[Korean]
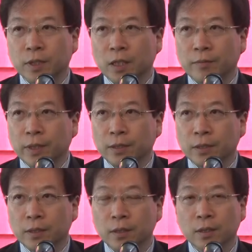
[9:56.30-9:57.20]

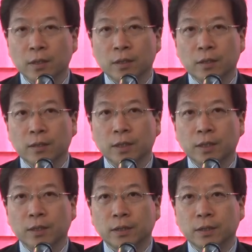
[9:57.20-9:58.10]
사업에서 어
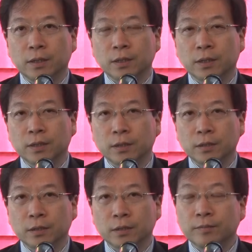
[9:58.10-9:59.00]
한 그
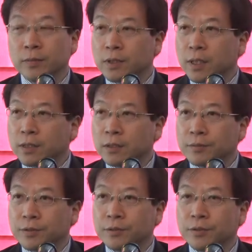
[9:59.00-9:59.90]
스타트업
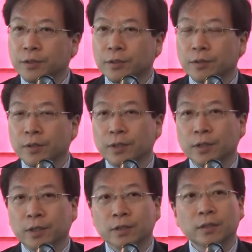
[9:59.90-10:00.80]
스튜디오
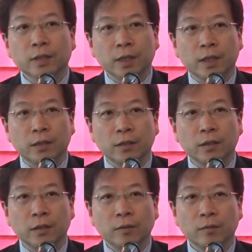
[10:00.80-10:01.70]
여섯
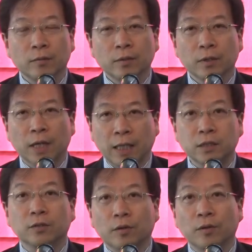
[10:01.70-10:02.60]
개를
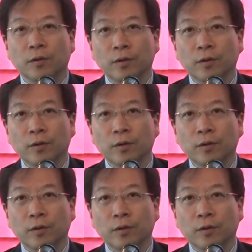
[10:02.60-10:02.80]
가지고